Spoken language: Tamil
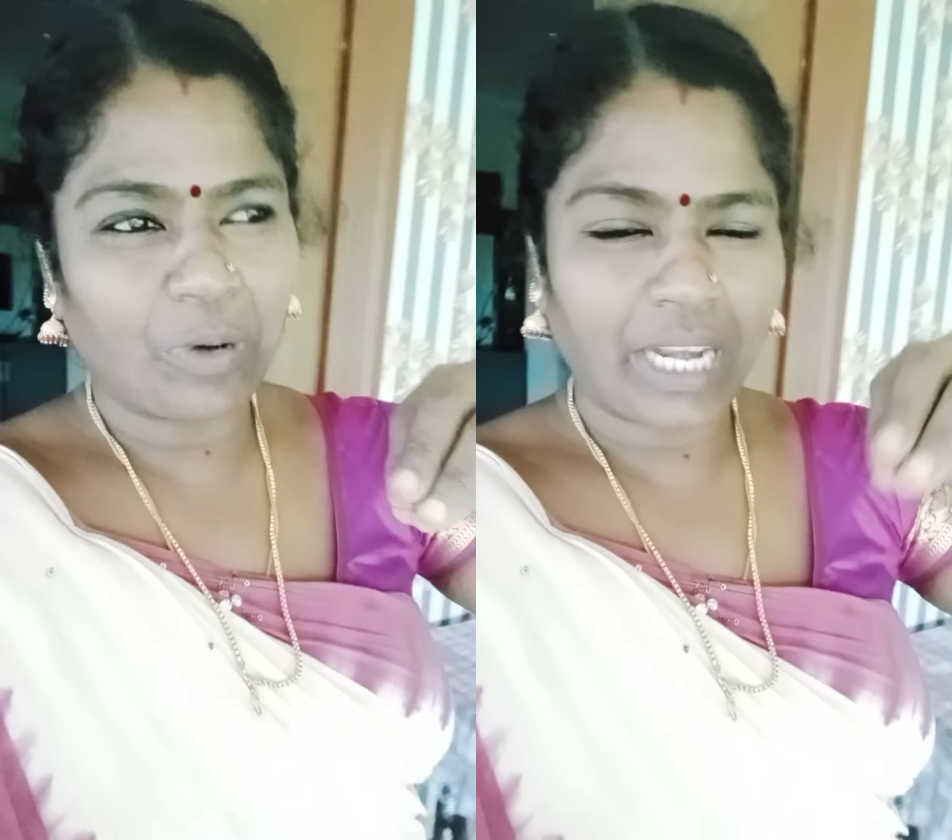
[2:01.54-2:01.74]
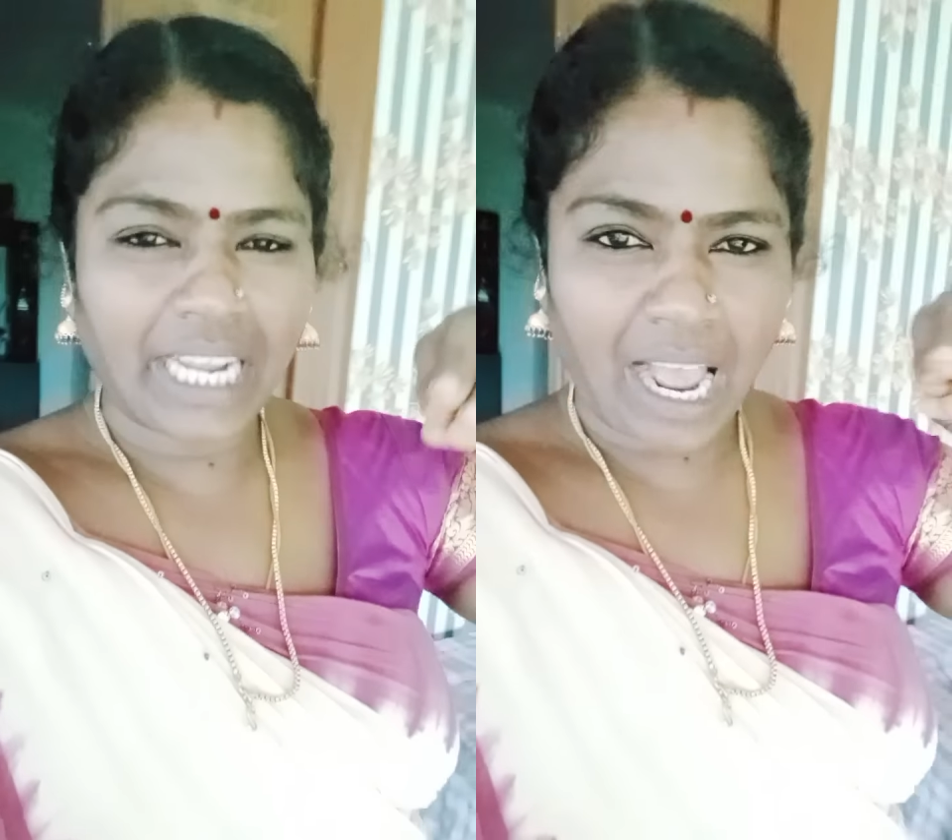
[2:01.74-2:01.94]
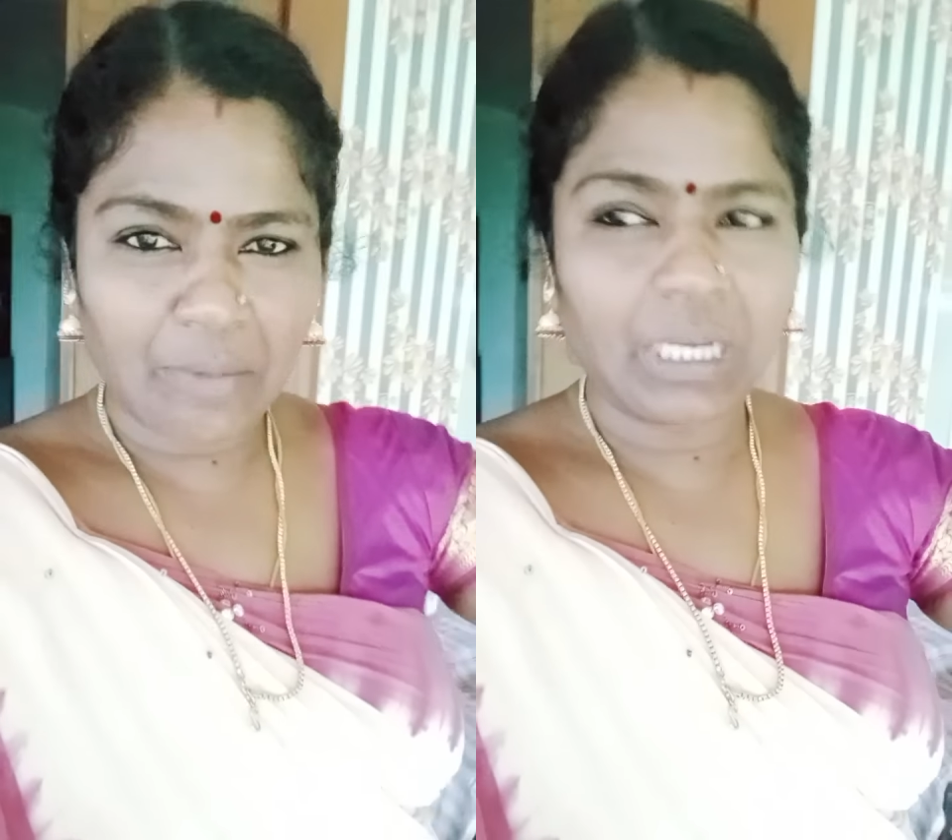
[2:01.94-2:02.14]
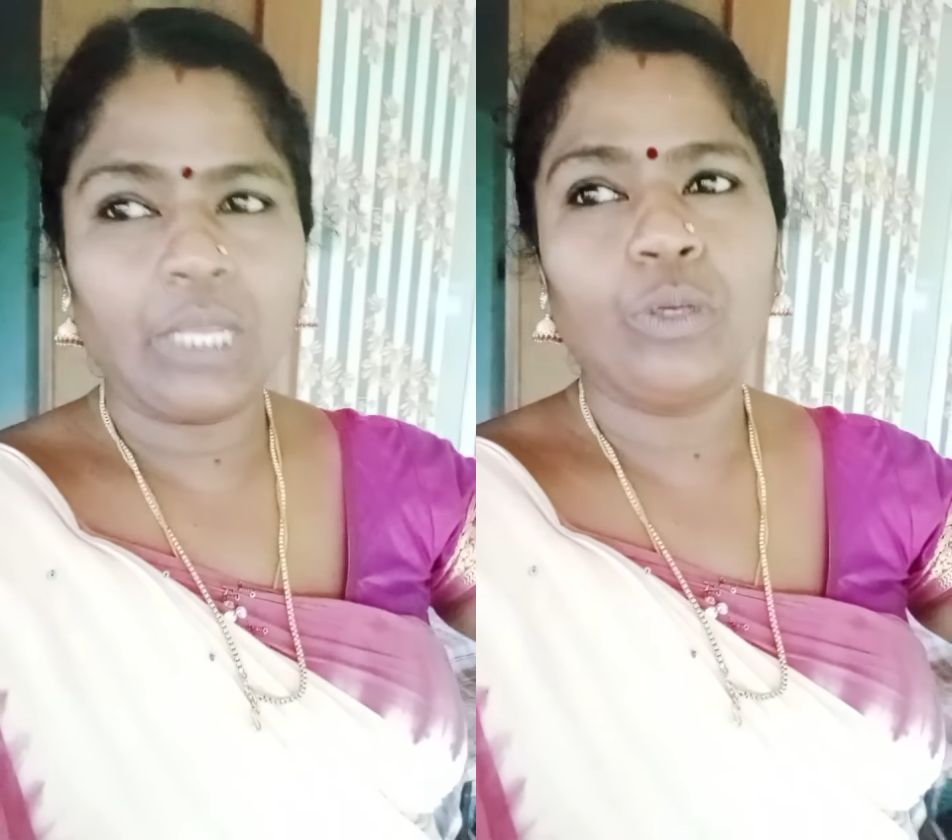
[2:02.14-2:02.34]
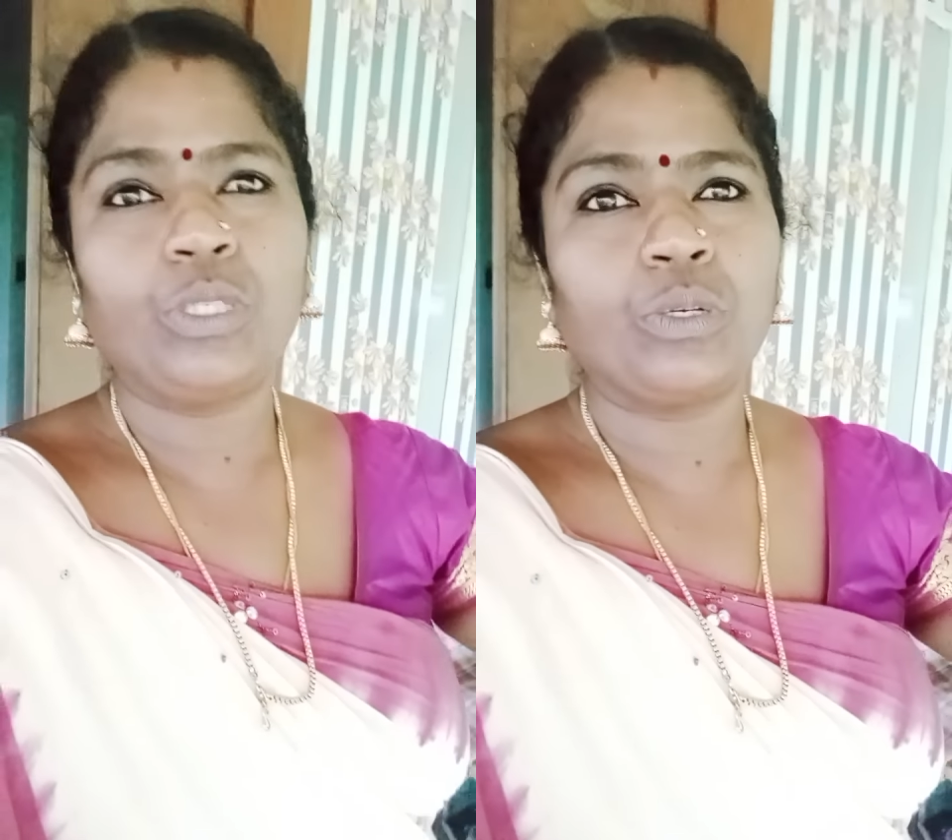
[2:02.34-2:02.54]
போடுறேன்
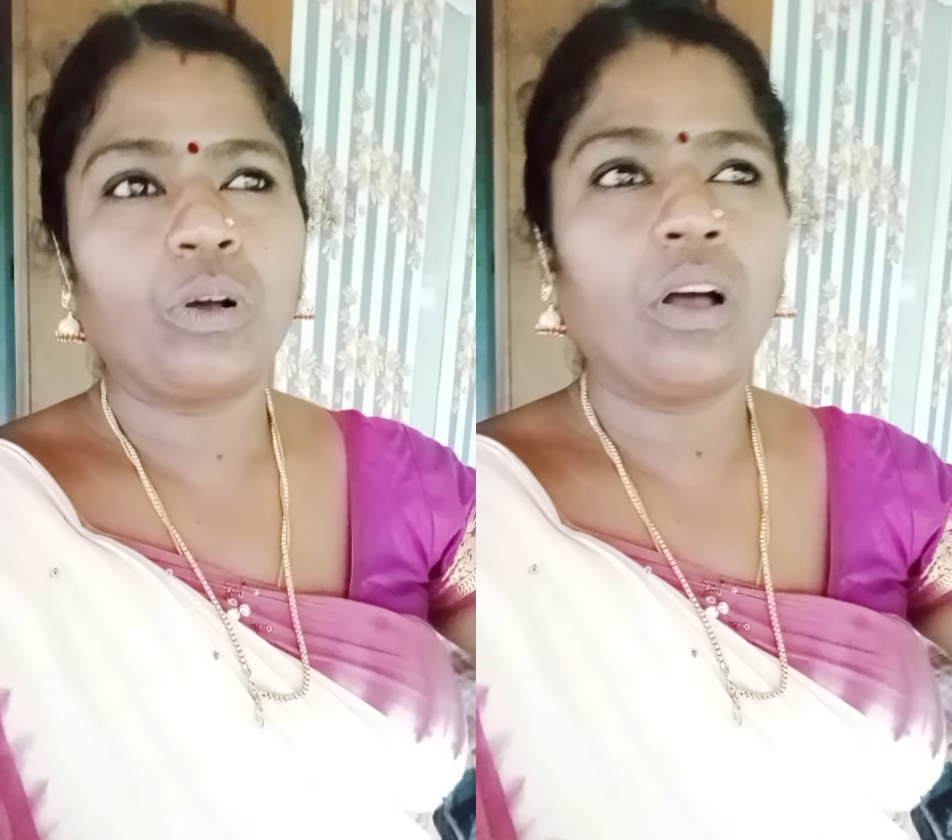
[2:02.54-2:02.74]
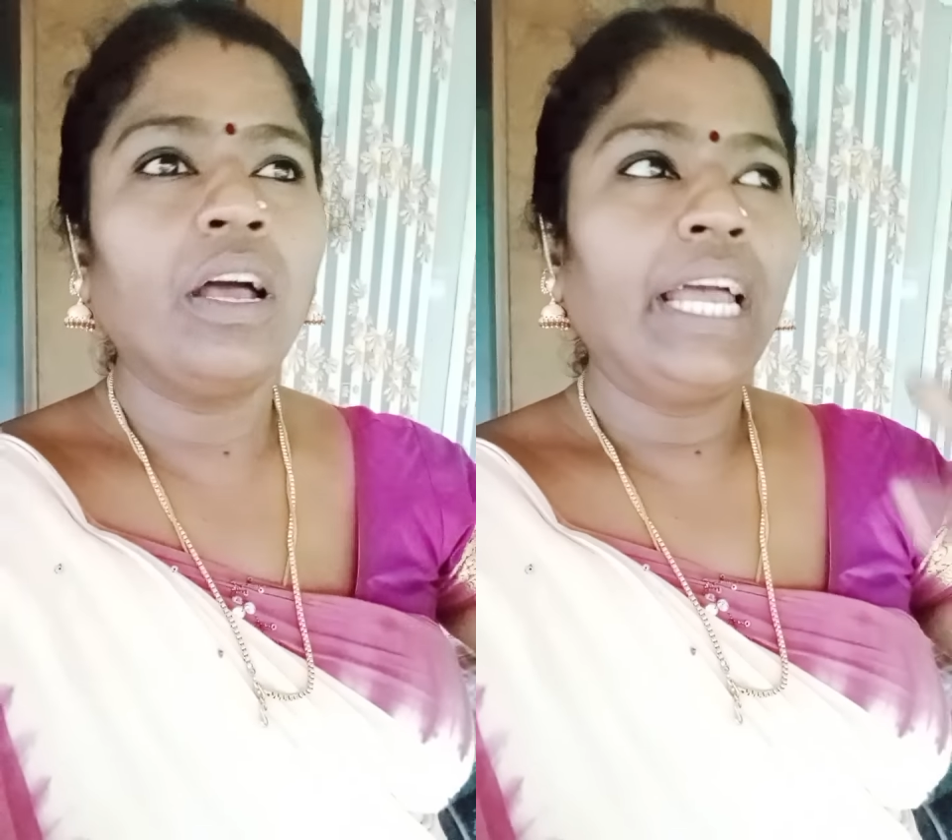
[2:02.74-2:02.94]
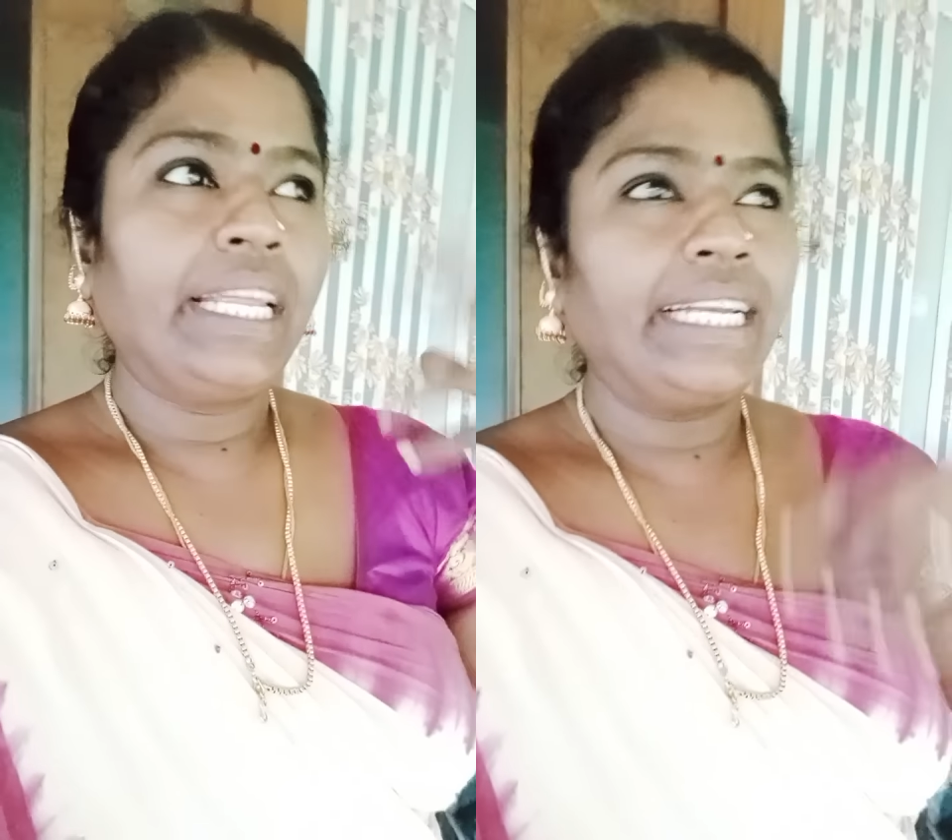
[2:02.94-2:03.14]
காமெடி யோசிச்சிருக்கோம்